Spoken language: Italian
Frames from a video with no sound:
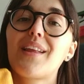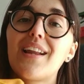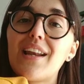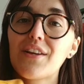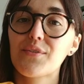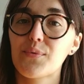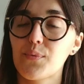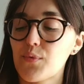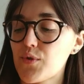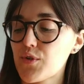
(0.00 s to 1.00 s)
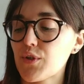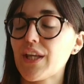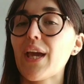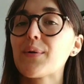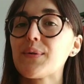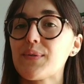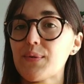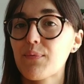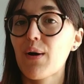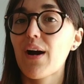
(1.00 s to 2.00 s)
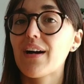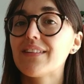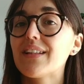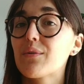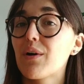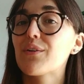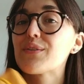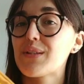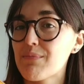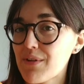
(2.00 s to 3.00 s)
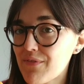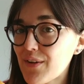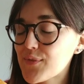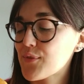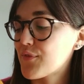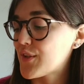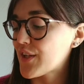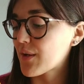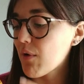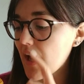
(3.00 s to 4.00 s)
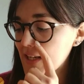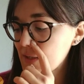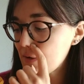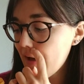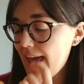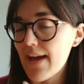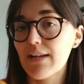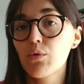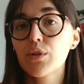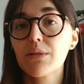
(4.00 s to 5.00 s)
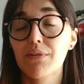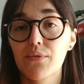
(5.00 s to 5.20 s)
l'astuccio, che è questo qua, del quale ho sempre fatto un video a riguardo, è l'ultimo